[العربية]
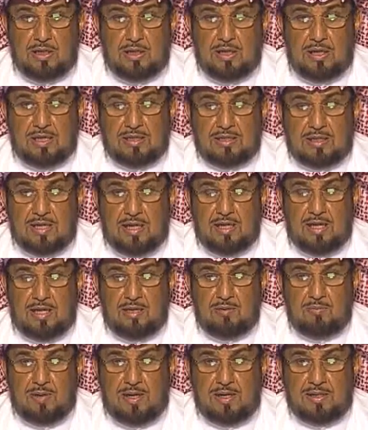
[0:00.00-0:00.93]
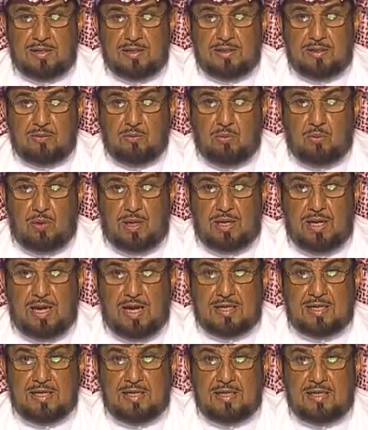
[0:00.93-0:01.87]
هيكلها المالي
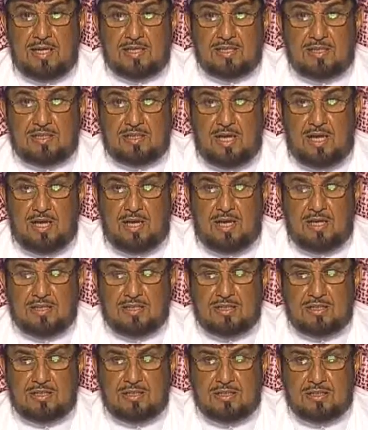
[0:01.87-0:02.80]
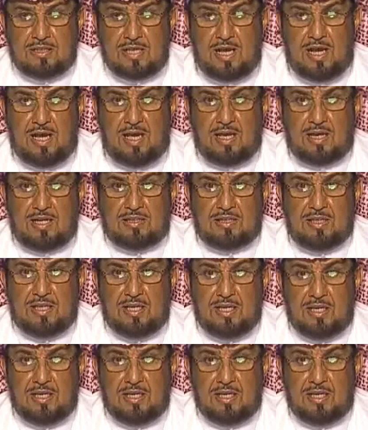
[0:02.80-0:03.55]
ولكن استعارت